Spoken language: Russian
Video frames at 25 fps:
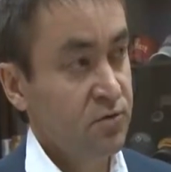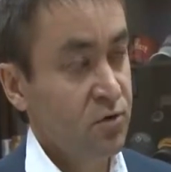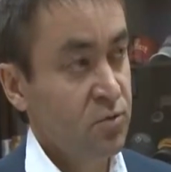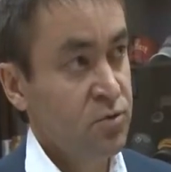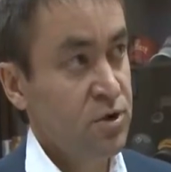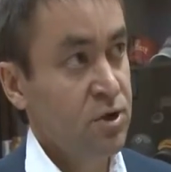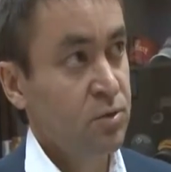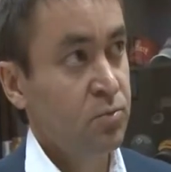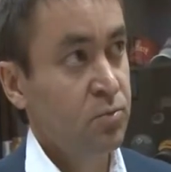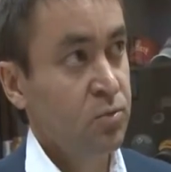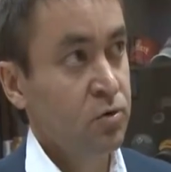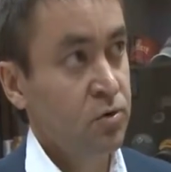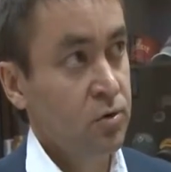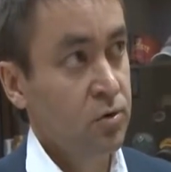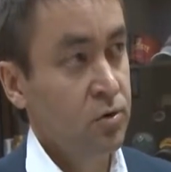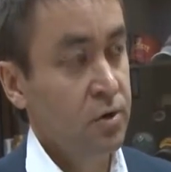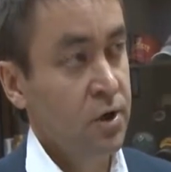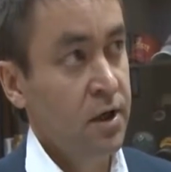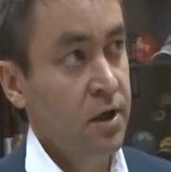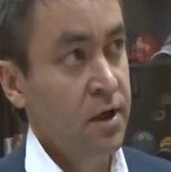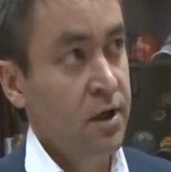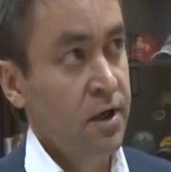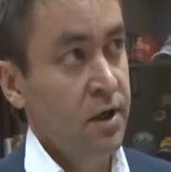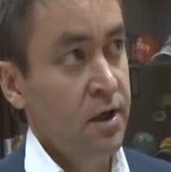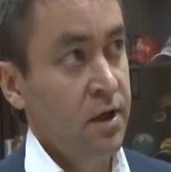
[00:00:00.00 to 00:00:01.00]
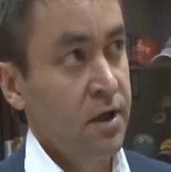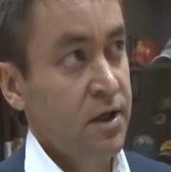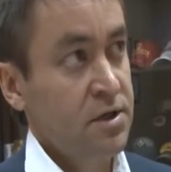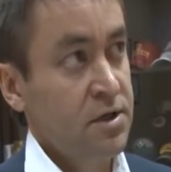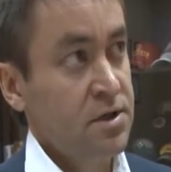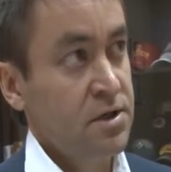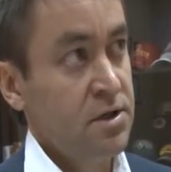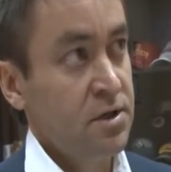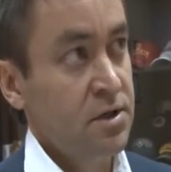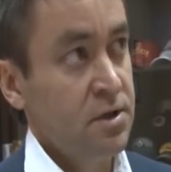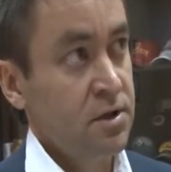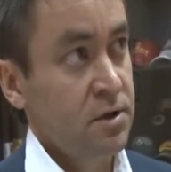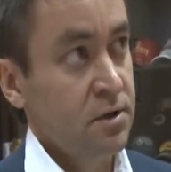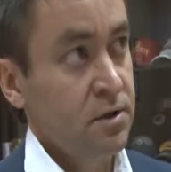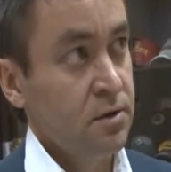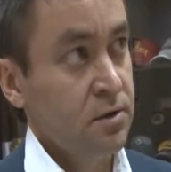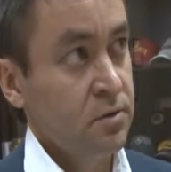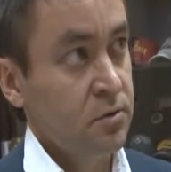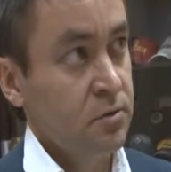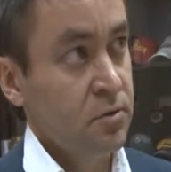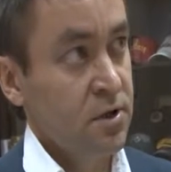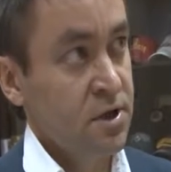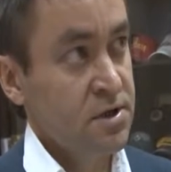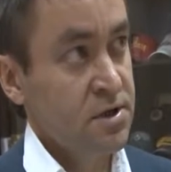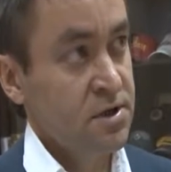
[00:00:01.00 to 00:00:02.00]
в общем по
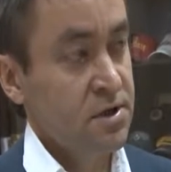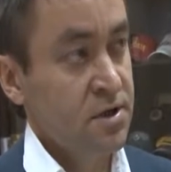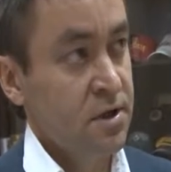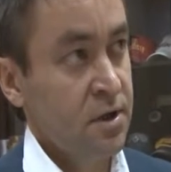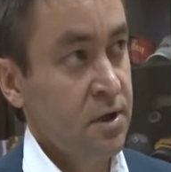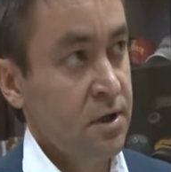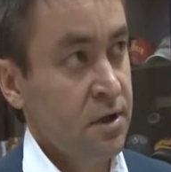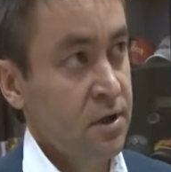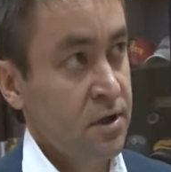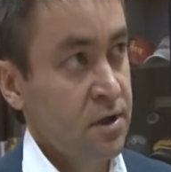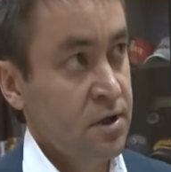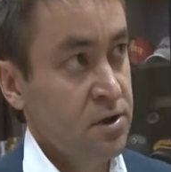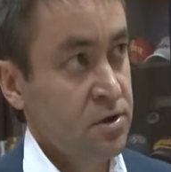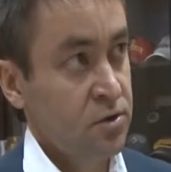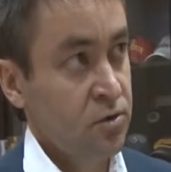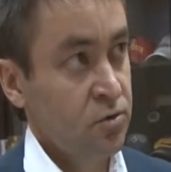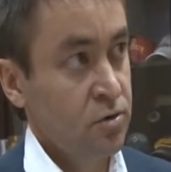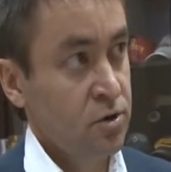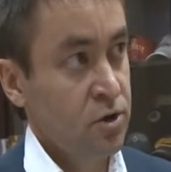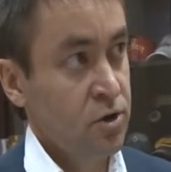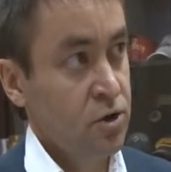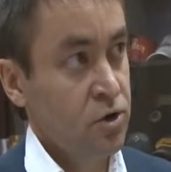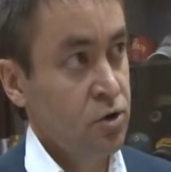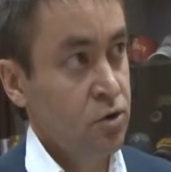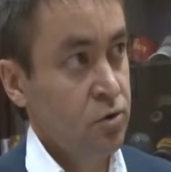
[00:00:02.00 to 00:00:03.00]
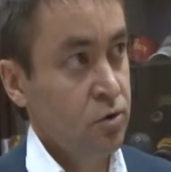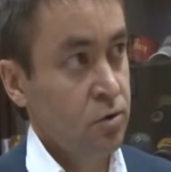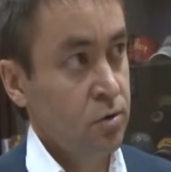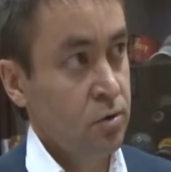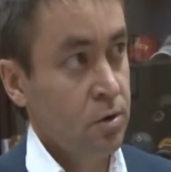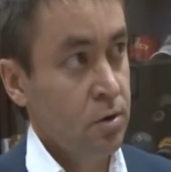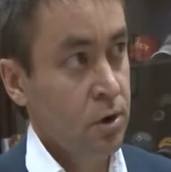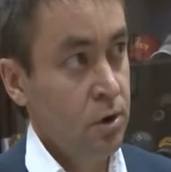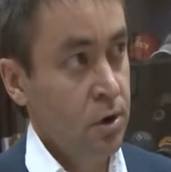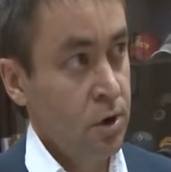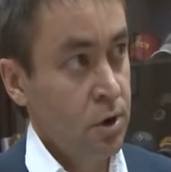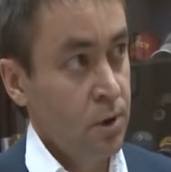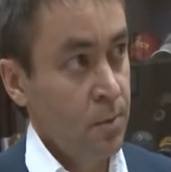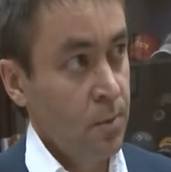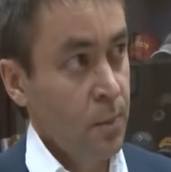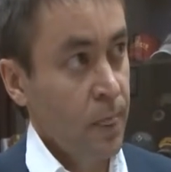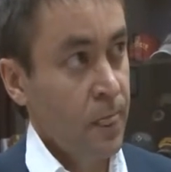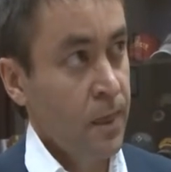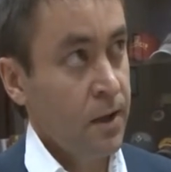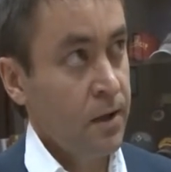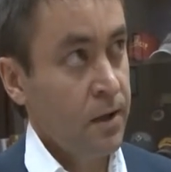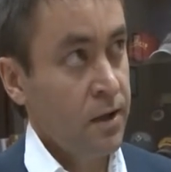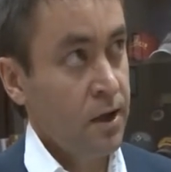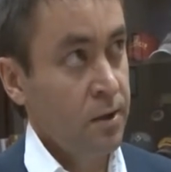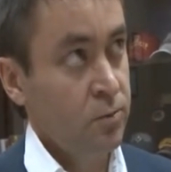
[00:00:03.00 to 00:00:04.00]
России, у нас на каждую тысячу
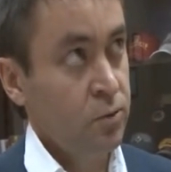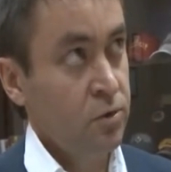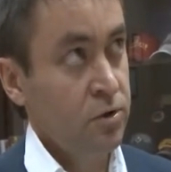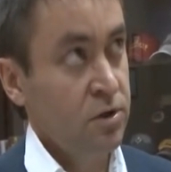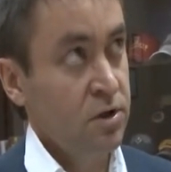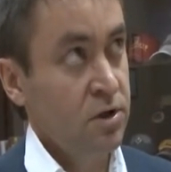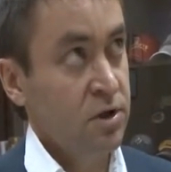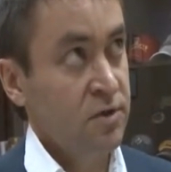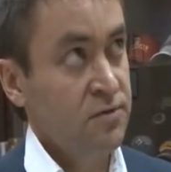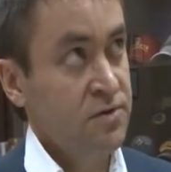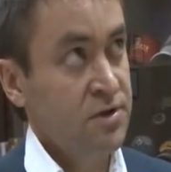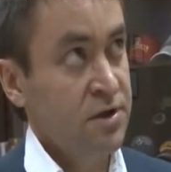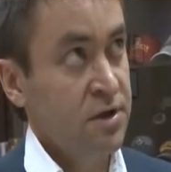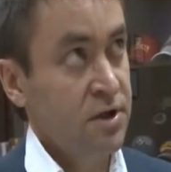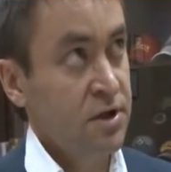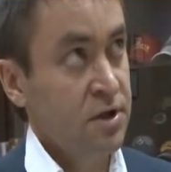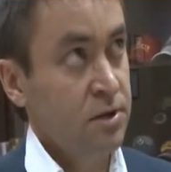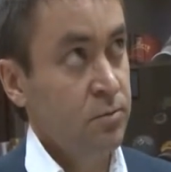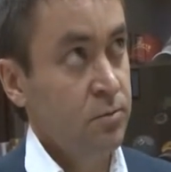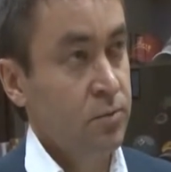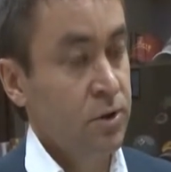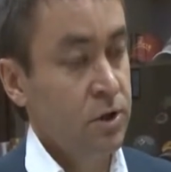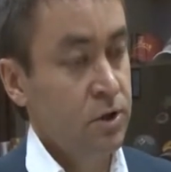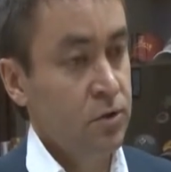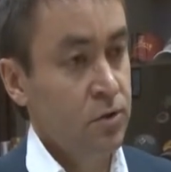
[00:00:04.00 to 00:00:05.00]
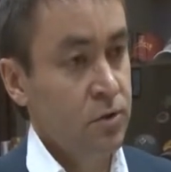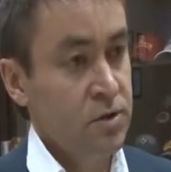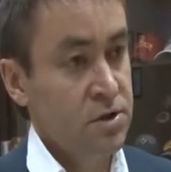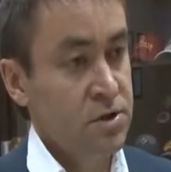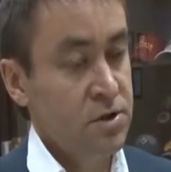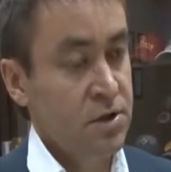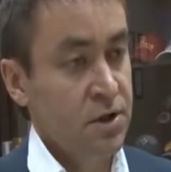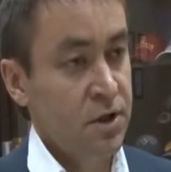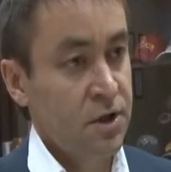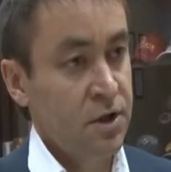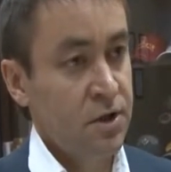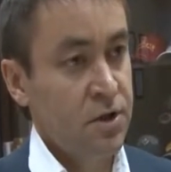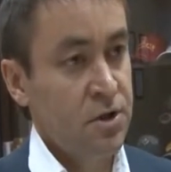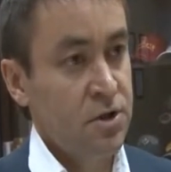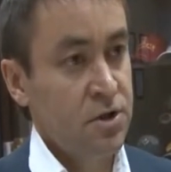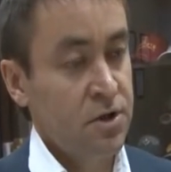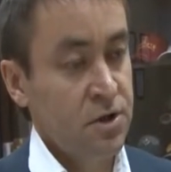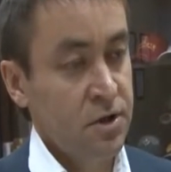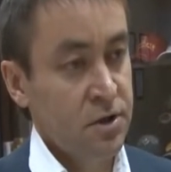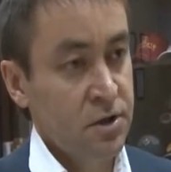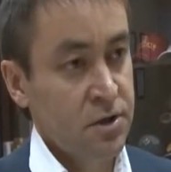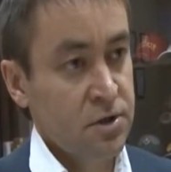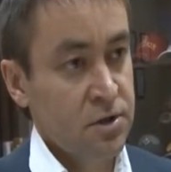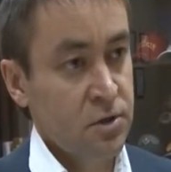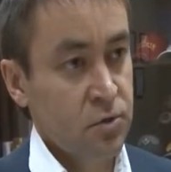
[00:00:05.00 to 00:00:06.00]
э, работников в среднем приходится
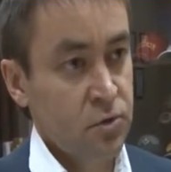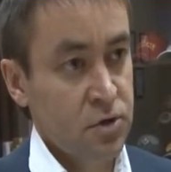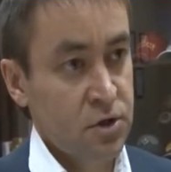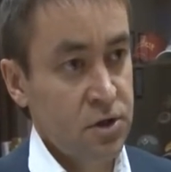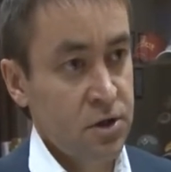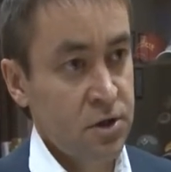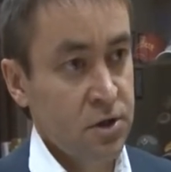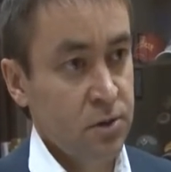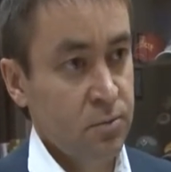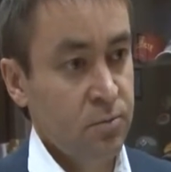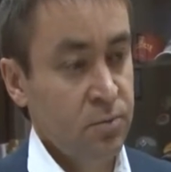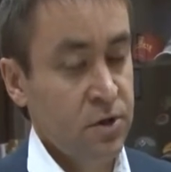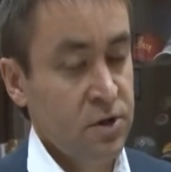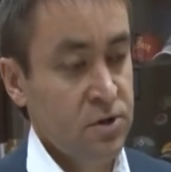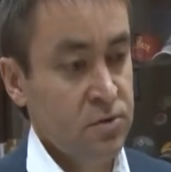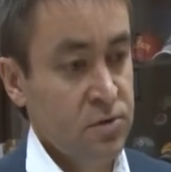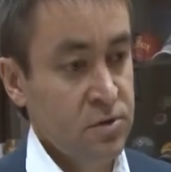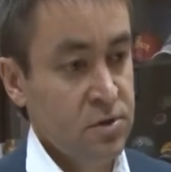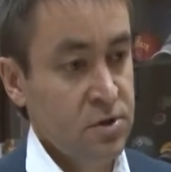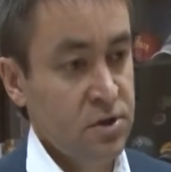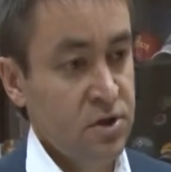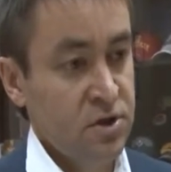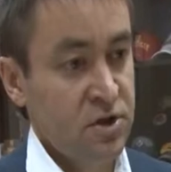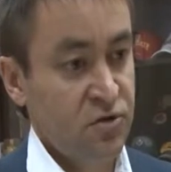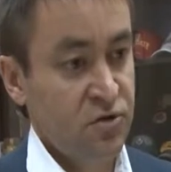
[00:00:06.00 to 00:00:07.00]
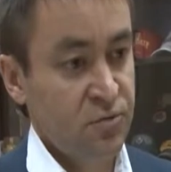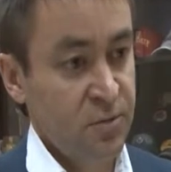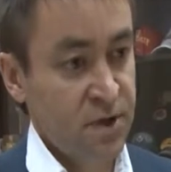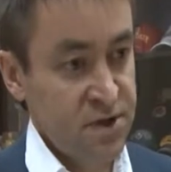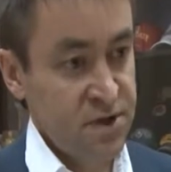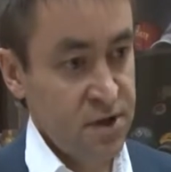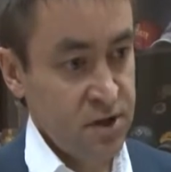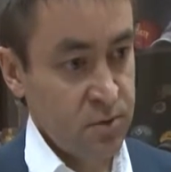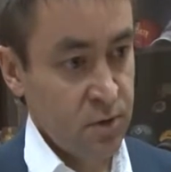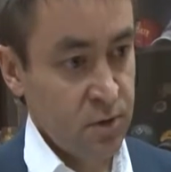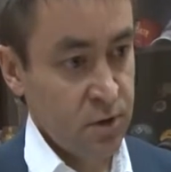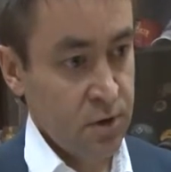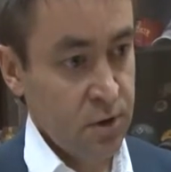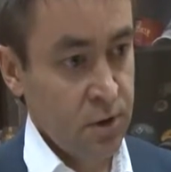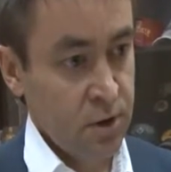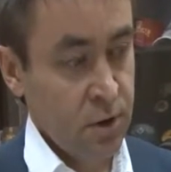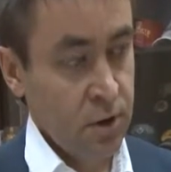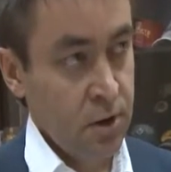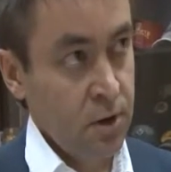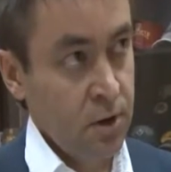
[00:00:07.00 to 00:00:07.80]
3-4 случая производственного травматизма.